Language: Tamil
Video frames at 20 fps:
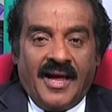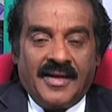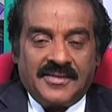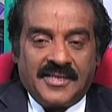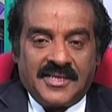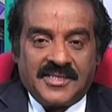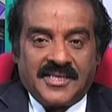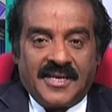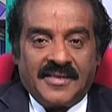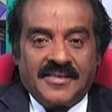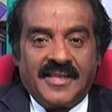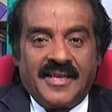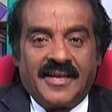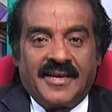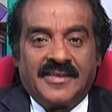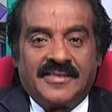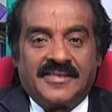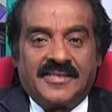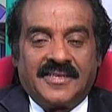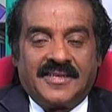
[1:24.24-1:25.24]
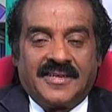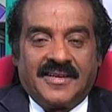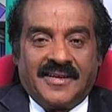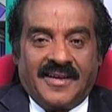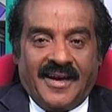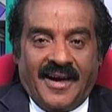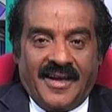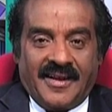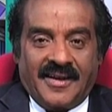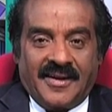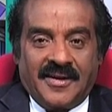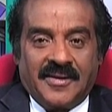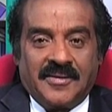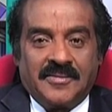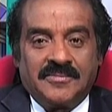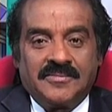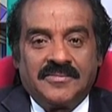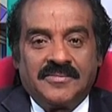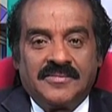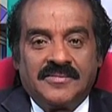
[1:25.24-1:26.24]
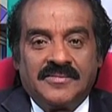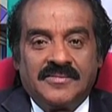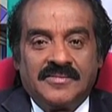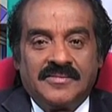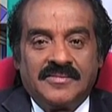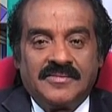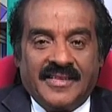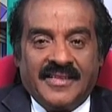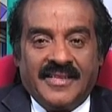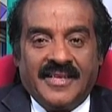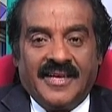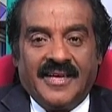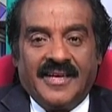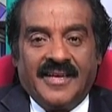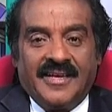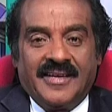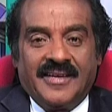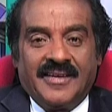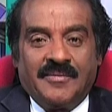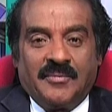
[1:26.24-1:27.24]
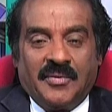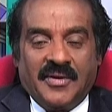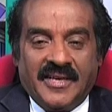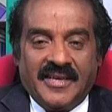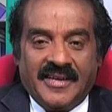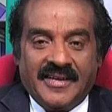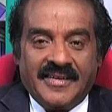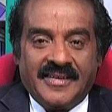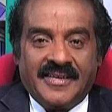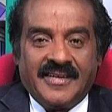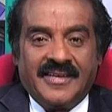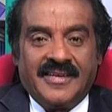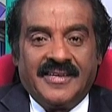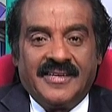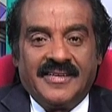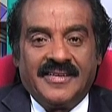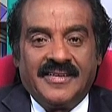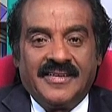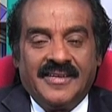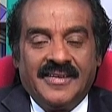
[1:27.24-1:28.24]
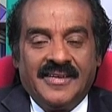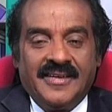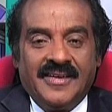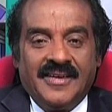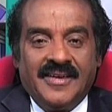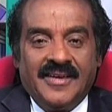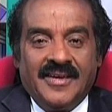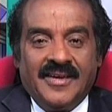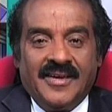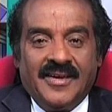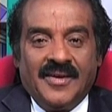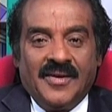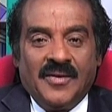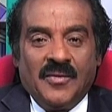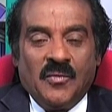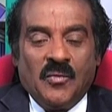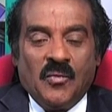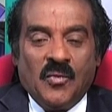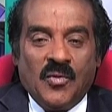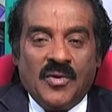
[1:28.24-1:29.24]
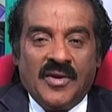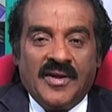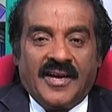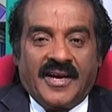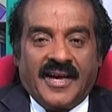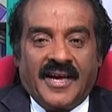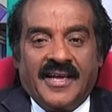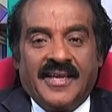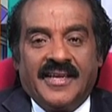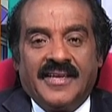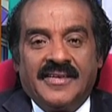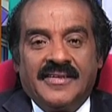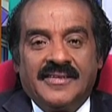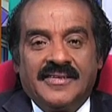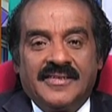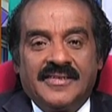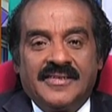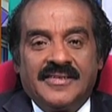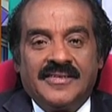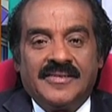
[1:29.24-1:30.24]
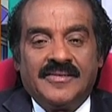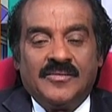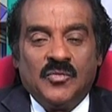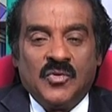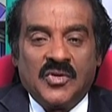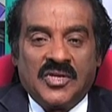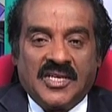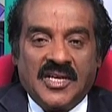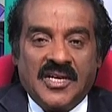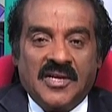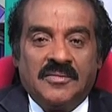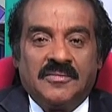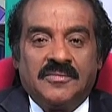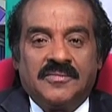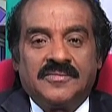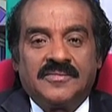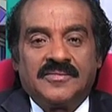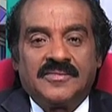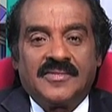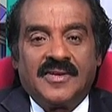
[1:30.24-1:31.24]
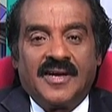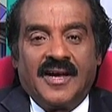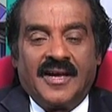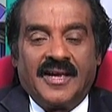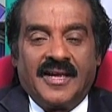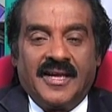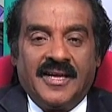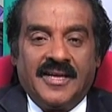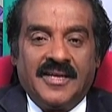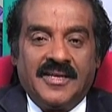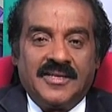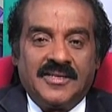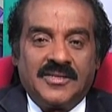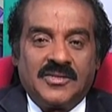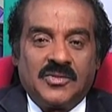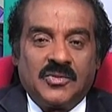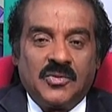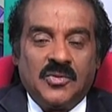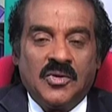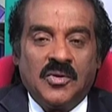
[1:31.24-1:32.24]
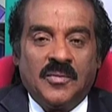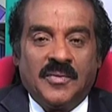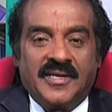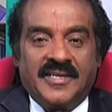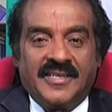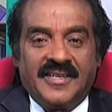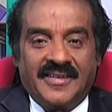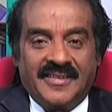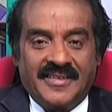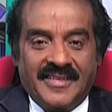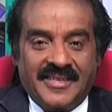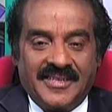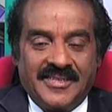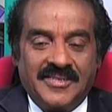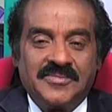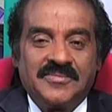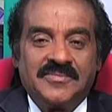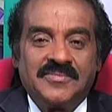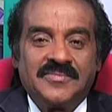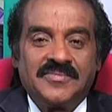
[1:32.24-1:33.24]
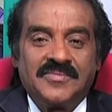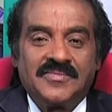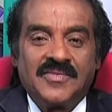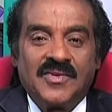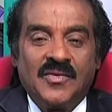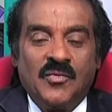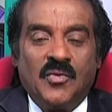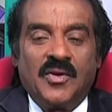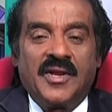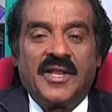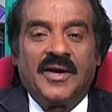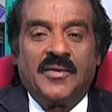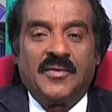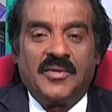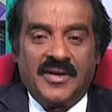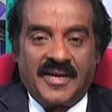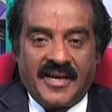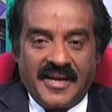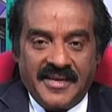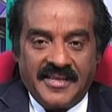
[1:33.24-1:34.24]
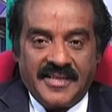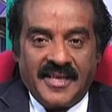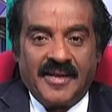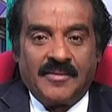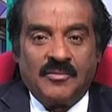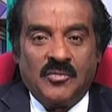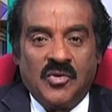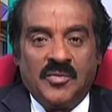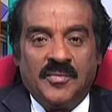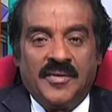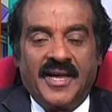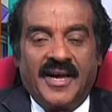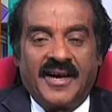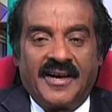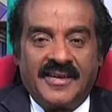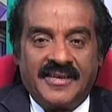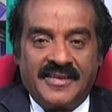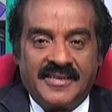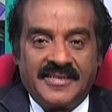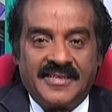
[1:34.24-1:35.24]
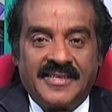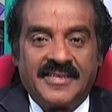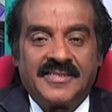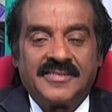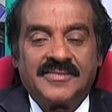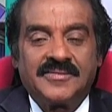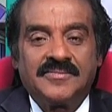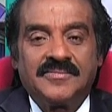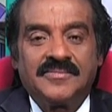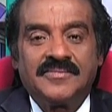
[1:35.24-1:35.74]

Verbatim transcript: அந்த சந்தேகத்திற்கு காரணம் அந்த பையனுக்கு ஒரு கை முற்றிலும் அங்கே துண்டுபட்டு இருந்தது ஒரே ஒரு கை தான் முழுமையாக இருந்தது